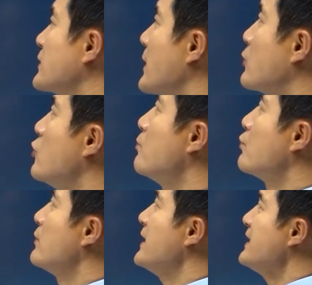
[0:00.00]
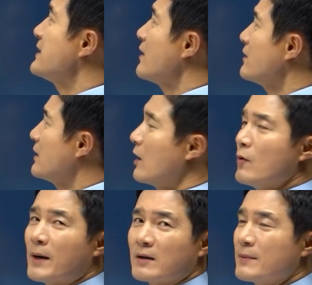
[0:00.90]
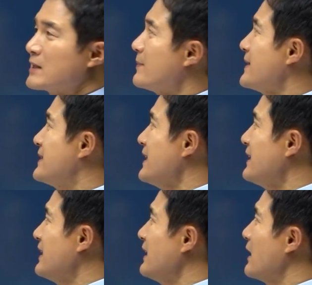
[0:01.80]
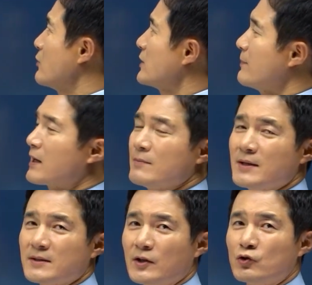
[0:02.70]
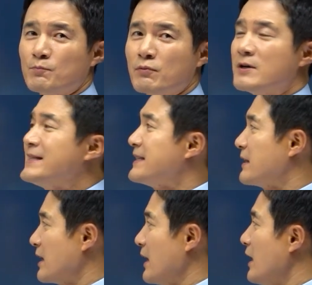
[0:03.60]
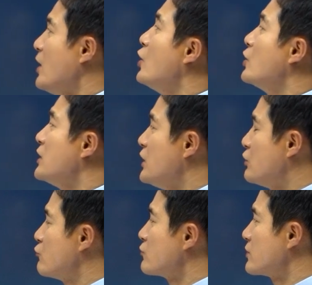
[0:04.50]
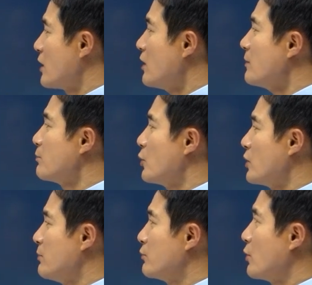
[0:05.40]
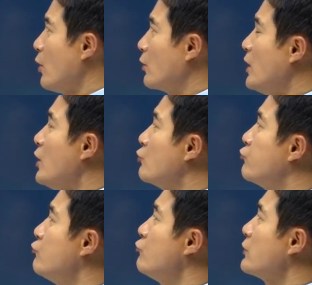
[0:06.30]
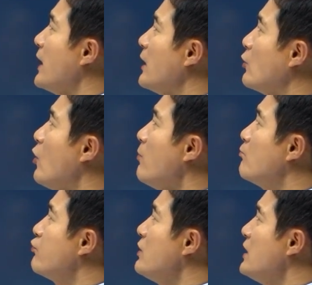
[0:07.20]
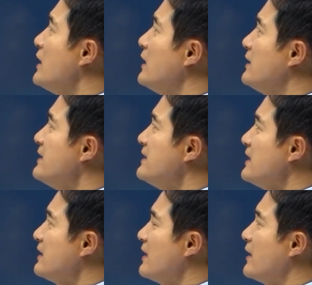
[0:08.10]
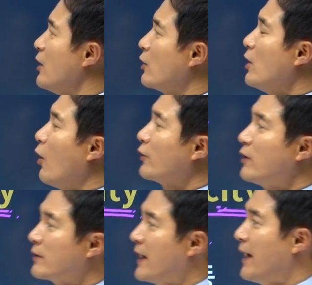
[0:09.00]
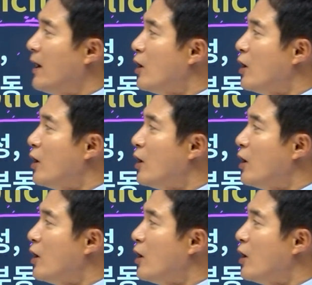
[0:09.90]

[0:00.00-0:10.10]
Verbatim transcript: 자, 듀플리서티라고 발음하지만 시티라고 그냥 발음하세요. 듀플리스티. 이중성 표리부동 두 개로 풀리는 시트예요. 어떻게?